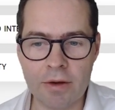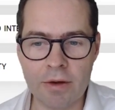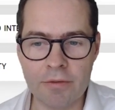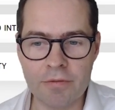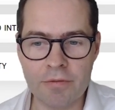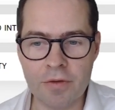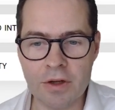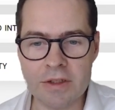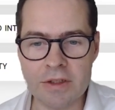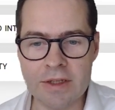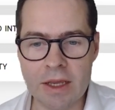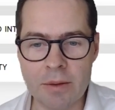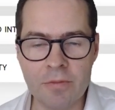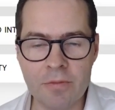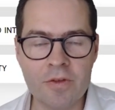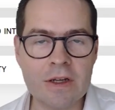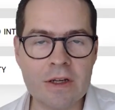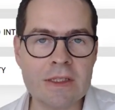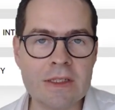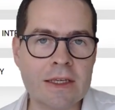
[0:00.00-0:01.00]
von
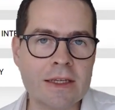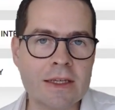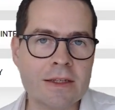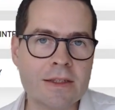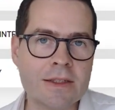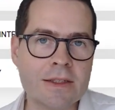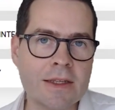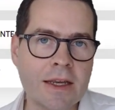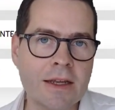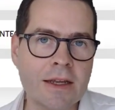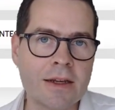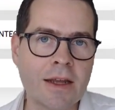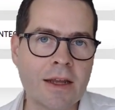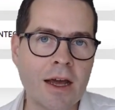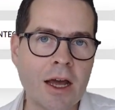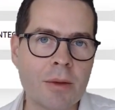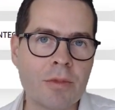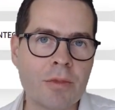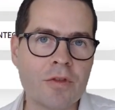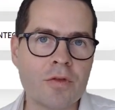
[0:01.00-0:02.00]
dem, was ich gesehen
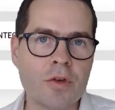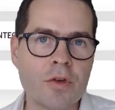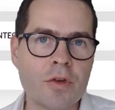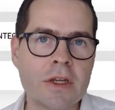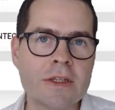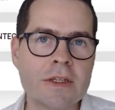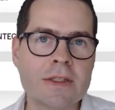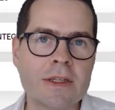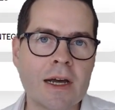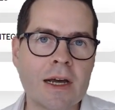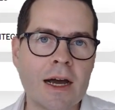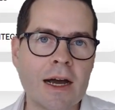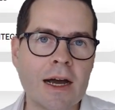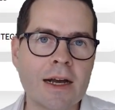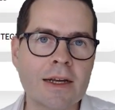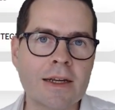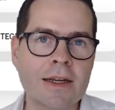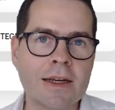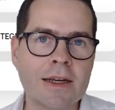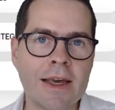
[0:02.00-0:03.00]
habe, würde ich
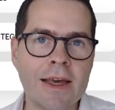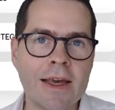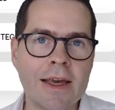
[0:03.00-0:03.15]
sagen,